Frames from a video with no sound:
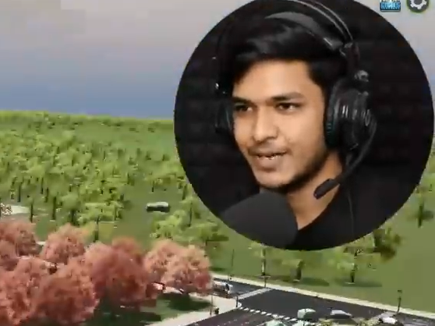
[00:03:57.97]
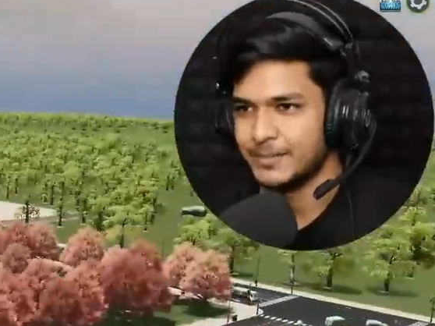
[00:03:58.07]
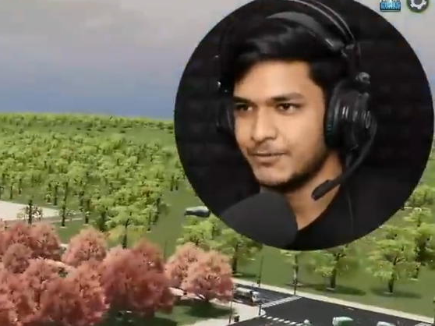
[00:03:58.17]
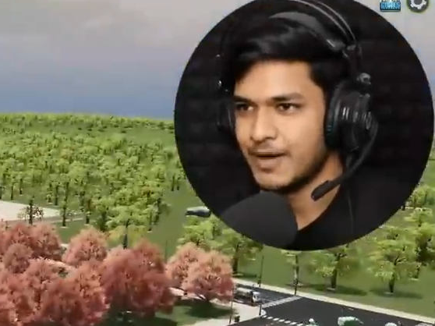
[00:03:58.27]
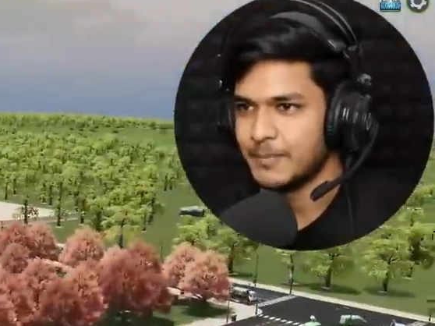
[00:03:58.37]
और
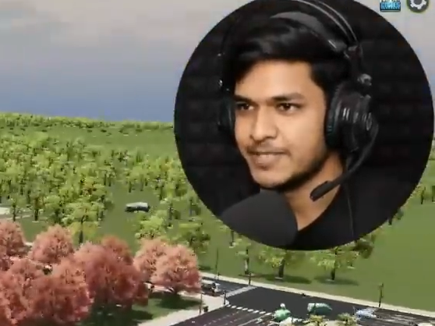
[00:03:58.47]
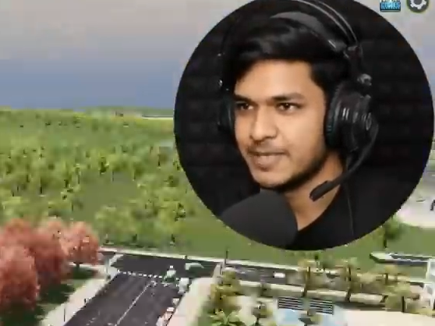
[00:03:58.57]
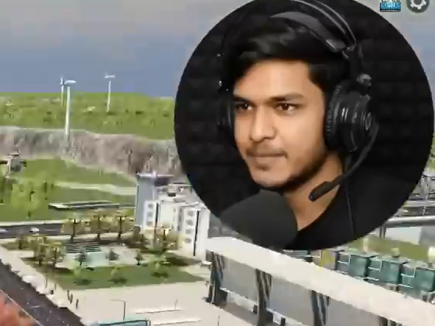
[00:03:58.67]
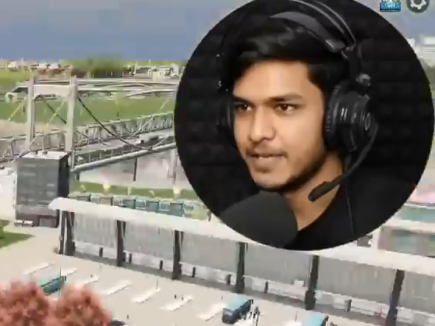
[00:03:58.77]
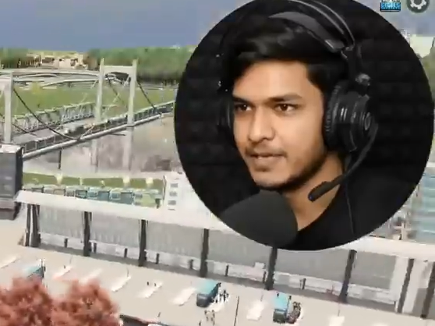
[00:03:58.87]
अभी वापस
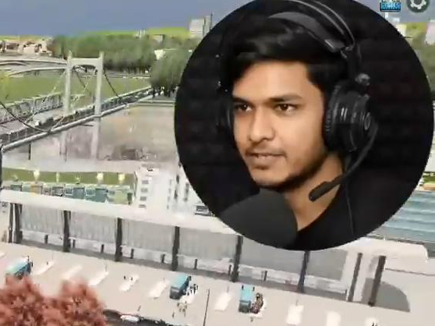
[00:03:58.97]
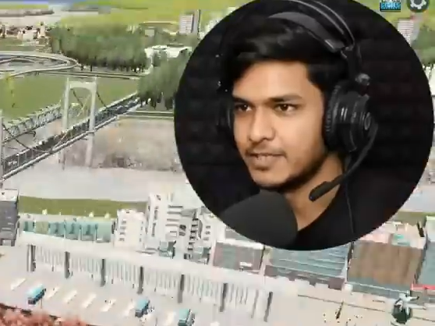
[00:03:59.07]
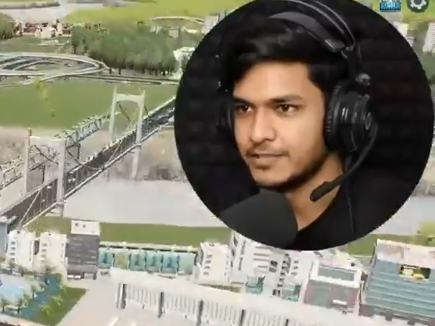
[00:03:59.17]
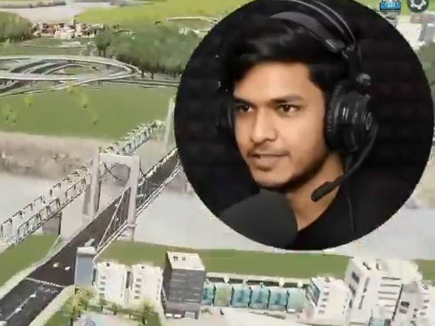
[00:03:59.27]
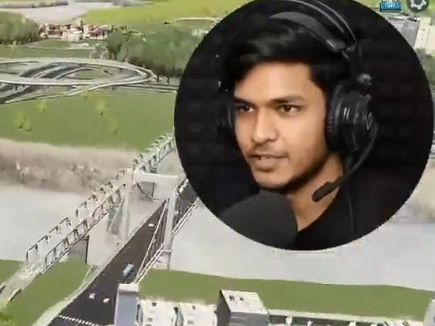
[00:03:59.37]
से अपने
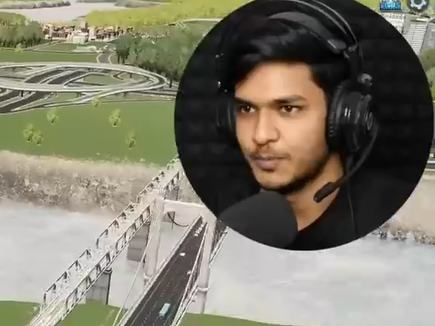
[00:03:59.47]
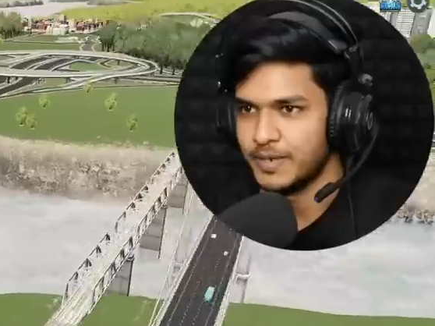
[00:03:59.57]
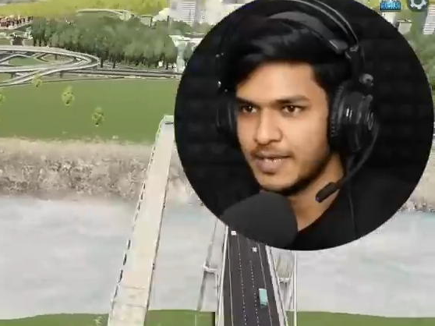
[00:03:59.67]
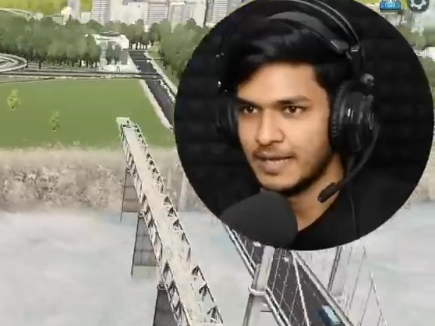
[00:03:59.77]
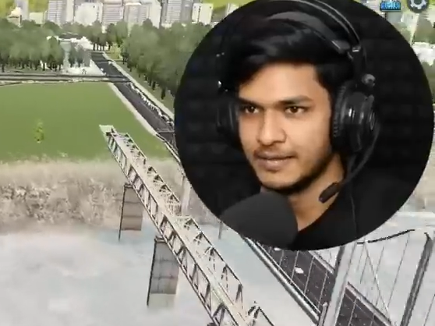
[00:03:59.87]
कंस्ट्रक्शन के
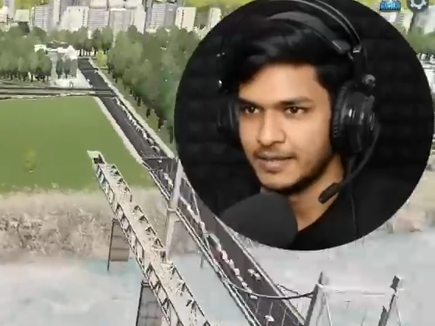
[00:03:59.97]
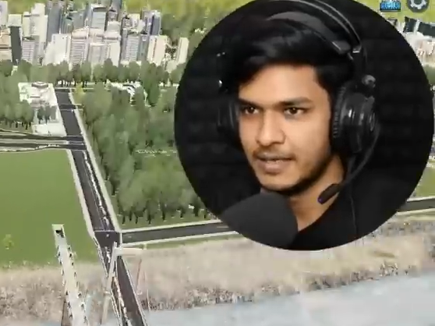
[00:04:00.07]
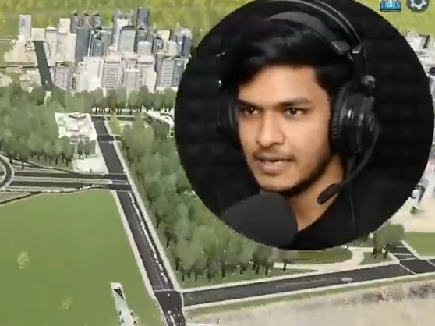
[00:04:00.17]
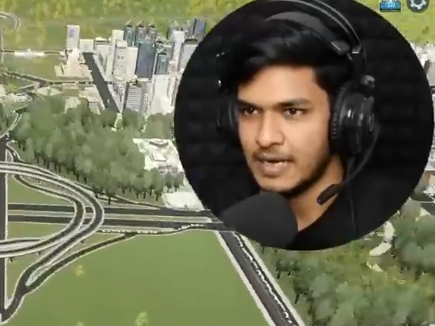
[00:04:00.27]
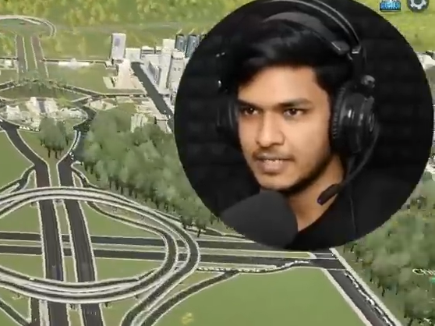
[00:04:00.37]
ऊपर ध्यान
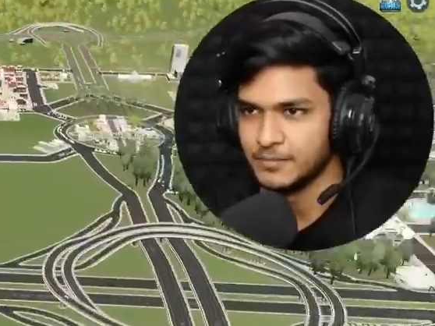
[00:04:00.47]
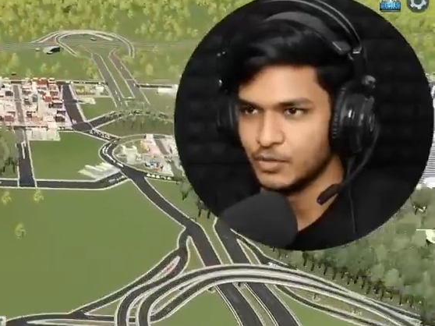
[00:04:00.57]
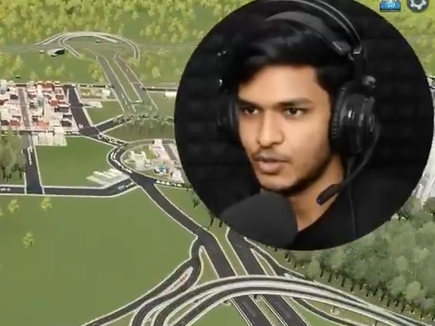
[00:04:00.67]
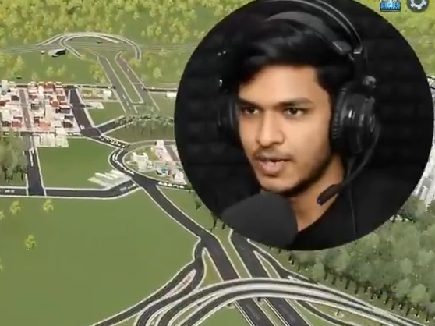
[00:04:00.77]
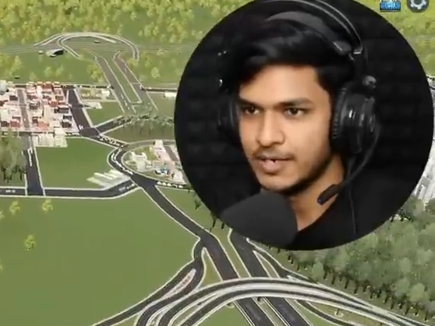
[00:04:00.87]
देते हैं आज
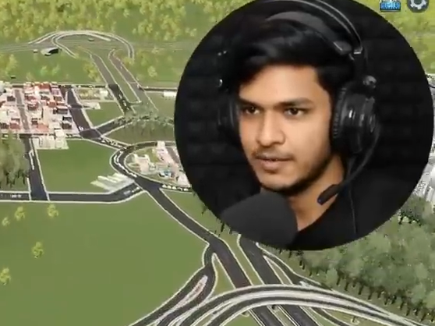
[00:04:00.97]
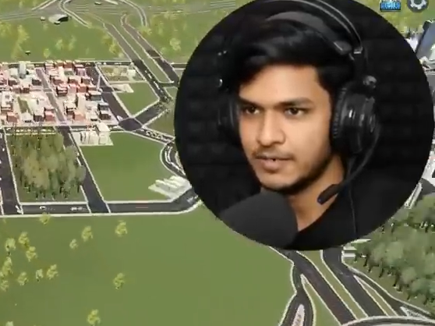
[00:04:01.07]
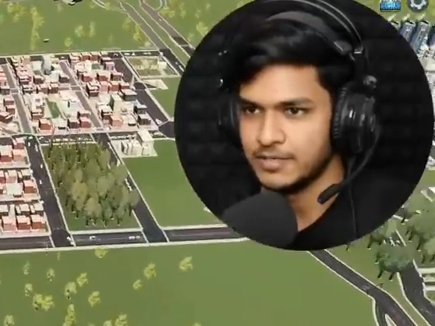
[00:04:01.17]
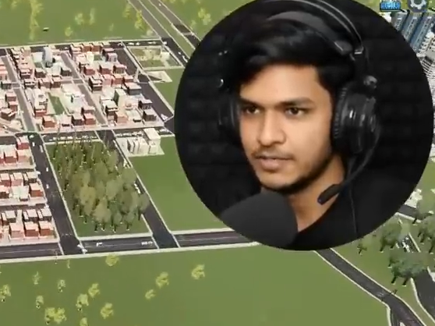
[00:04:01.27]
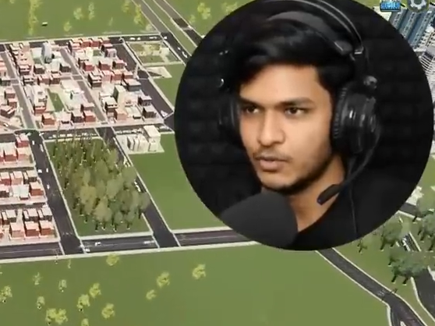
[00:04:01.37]
हमको थोड़ा
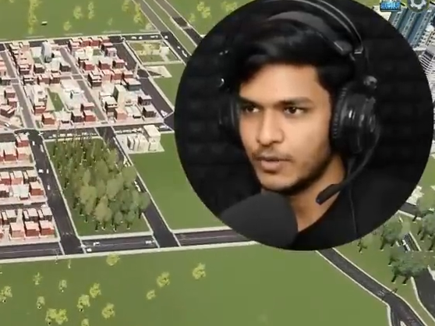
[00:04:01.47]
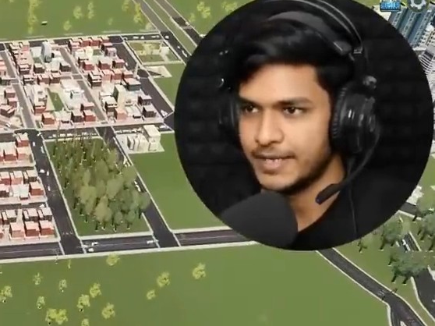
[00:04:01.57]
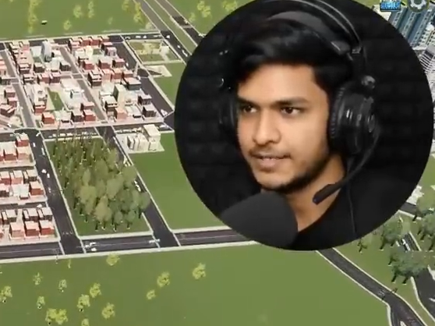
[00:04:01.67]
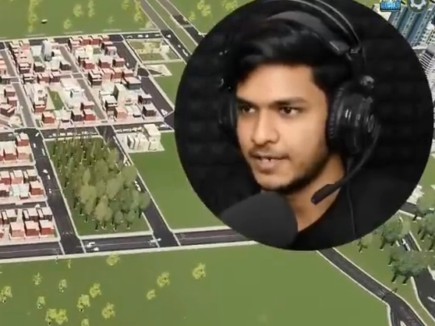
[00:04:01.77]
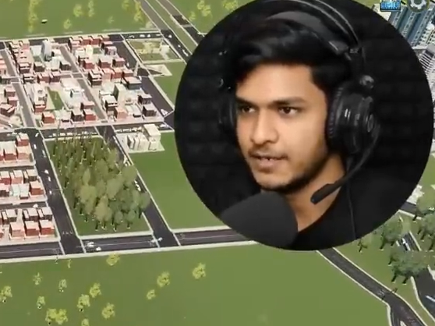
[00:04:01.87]
इंडस्ट्रीज को
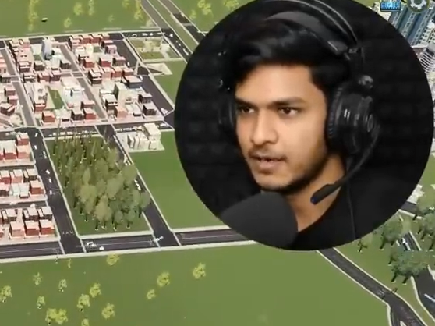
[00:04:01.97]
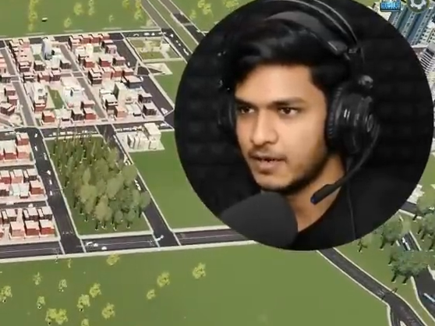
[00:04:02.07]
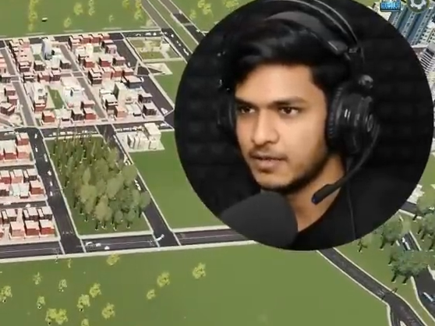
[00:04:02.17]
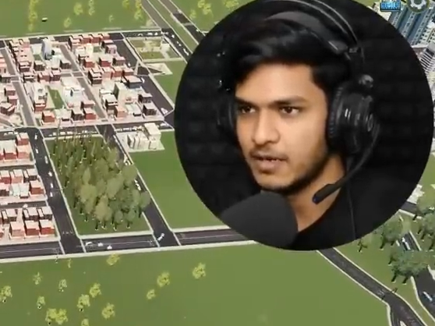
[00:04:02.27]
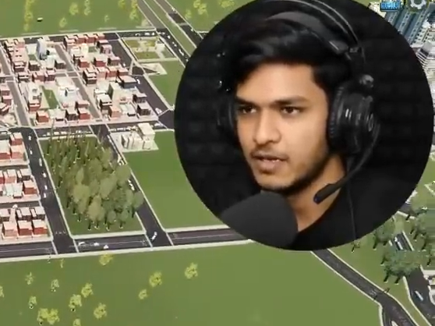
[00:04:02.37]
एक्सटेंड
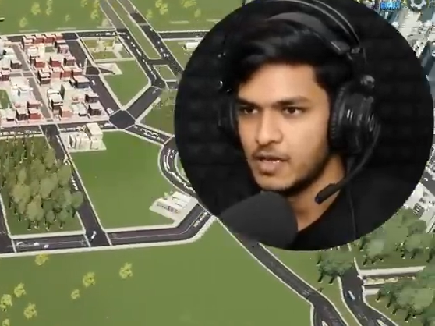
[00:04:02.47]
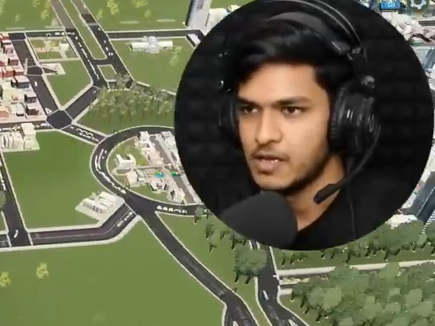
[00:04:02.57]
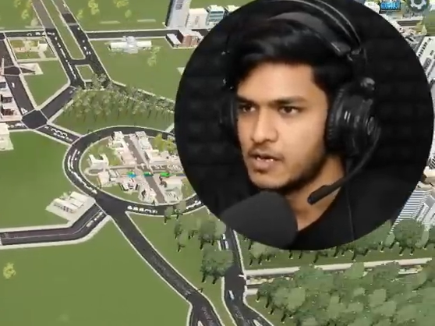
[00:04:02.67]
करना था